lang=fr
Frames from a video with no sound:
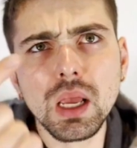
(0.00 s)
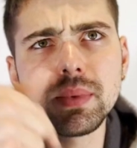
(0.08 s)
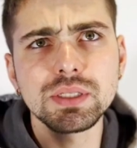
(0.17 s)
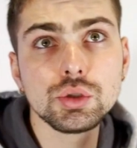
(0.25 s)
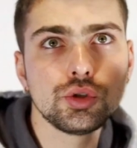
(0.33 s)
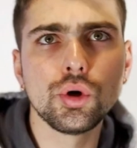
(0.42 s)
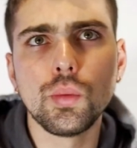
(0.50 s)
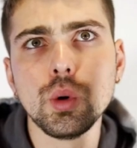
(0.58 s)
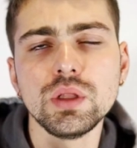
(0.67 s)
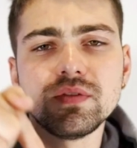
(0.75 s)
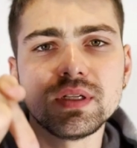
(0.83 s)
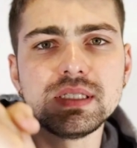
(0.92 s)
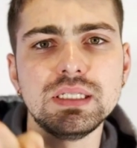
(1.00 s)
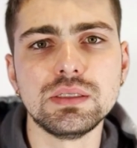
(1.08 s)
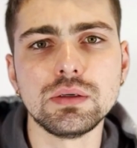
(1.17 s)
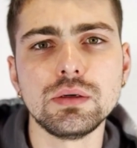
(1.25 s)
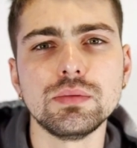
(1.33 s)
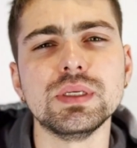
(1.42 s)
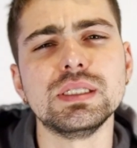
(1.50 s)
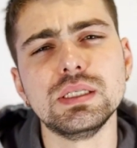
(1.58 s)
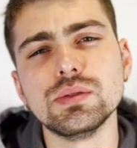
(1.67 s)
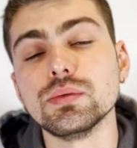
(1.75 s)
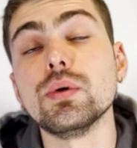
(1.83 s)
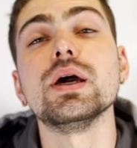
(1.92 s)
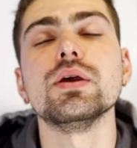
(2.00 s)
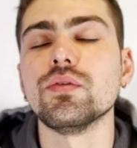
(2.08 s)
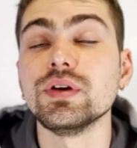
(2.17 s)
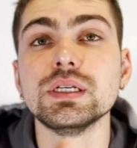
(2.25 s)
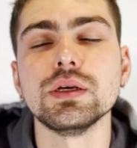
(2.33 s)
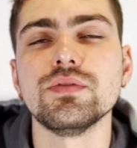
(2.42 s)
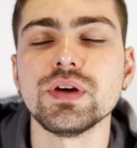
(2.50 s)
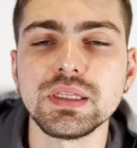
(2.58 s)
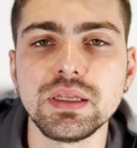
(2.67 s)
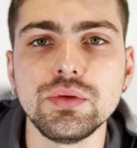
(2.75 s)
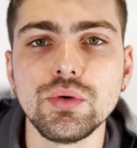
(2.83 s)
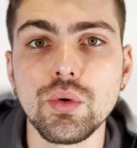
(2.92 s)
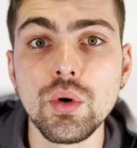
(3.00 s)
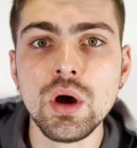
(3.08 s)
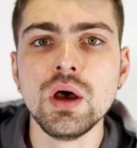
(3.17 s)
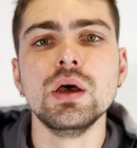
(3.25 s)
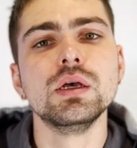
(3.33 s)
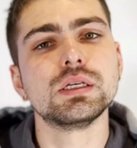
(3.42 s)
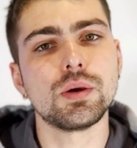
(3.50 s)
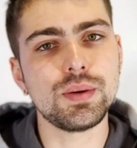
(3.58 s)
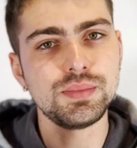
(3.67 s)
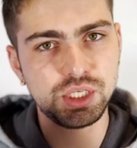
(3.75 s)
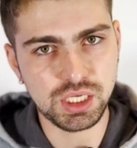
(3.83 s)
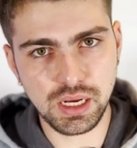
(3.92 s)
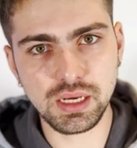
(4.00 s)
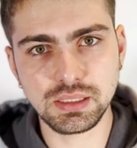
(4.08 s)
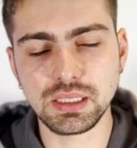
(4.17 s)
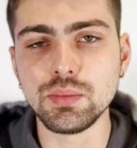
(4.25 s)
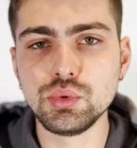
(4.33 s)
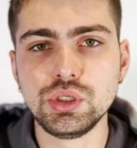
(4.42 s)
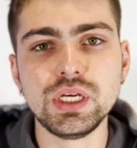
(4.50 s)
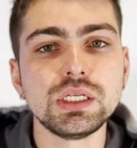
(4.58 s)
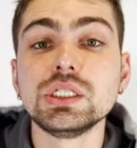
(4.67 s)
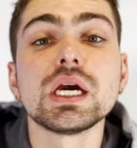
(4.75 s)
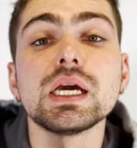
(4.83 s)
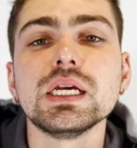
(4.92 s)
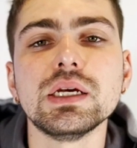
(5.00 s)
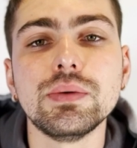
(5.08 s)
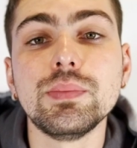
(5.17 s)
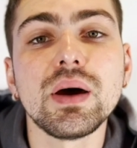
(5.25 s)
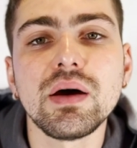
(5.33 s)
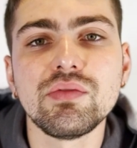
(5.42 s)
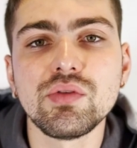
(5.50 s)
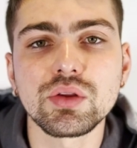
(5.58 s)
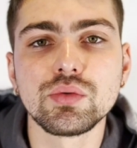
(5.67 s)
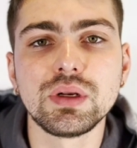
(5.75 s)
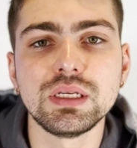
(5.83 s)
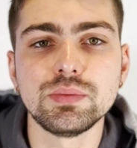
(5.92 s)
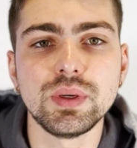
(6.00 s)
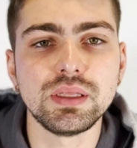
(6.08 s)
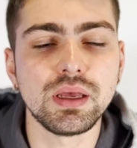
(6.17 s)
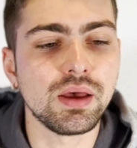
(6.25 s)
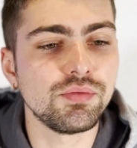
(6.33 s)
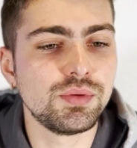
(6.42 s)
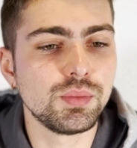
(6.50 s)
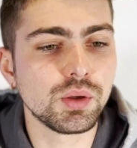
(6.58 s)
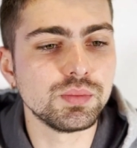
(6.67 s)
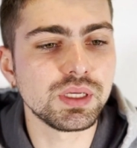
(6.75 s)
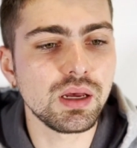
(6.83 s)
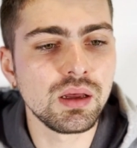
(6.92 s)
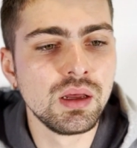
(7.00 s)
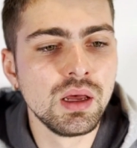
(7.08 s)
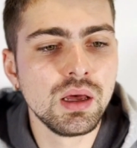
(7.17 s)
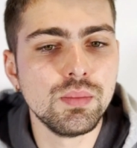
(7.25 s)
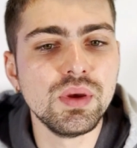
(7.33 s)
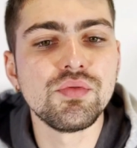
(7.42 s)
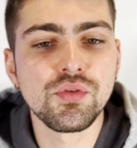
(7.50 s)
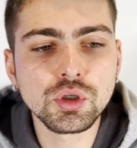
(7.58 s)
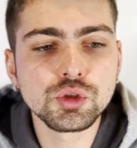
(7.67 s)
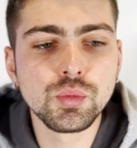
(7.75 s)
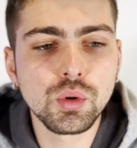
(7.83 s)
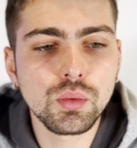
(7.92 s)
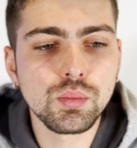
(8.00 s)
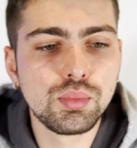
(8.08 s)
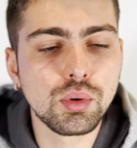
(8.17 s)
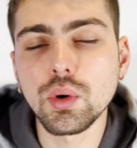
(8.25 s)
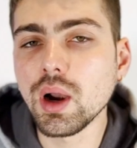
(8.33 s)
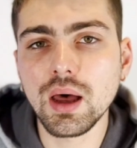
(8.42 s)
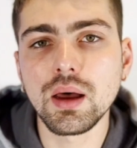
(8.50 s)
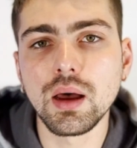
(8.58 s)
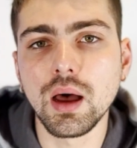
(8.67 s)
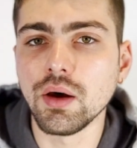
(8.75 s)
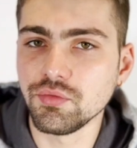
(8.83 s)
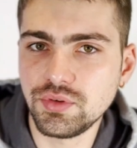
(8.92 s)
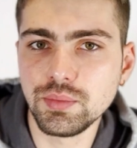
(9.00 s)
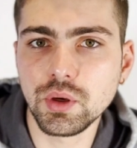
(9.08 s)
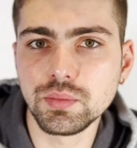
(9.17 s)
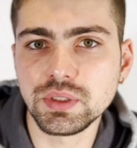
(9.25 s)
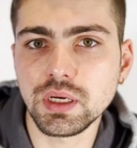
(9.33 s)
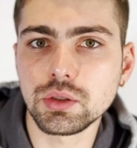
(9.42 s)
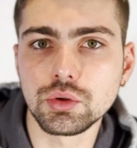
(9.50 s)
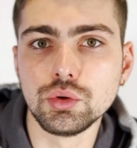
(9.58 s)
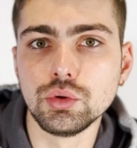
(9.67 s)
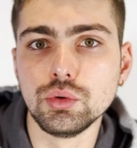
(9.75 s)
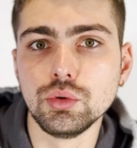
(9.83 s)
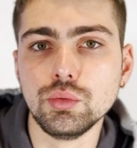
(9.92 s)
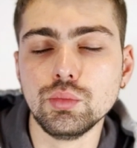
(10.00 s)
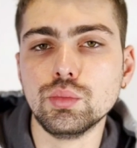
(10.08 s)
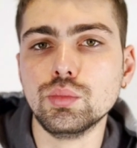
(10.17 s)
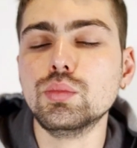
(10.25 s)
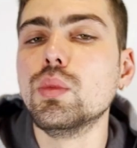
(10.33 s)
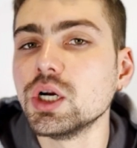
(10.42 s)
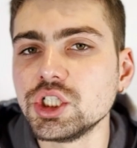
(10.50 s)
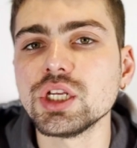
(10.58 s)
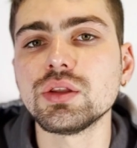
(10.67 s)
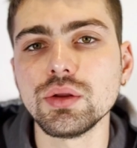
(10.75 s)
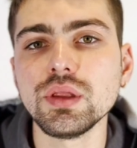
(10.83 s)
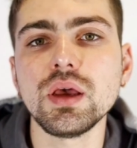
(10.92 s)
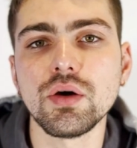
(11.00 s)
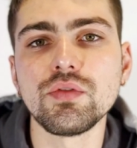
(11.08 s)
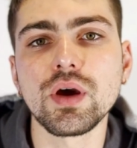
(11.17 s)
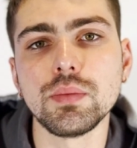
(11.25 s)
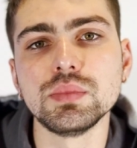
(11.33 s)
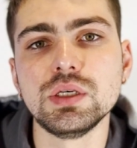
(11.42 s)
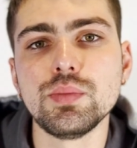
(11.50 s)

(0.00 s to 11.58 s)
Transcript: parce que je suis en moins de 26 ans, mais sinon, on va dire une vingtaine d'euros. C'est quand même cher, c'est un budget, j'irai euh, pas voir toutes les semaines un film comme ça. Mais franchement, pour là, un film comme ça que moi bah, j'attendais en vrai un petit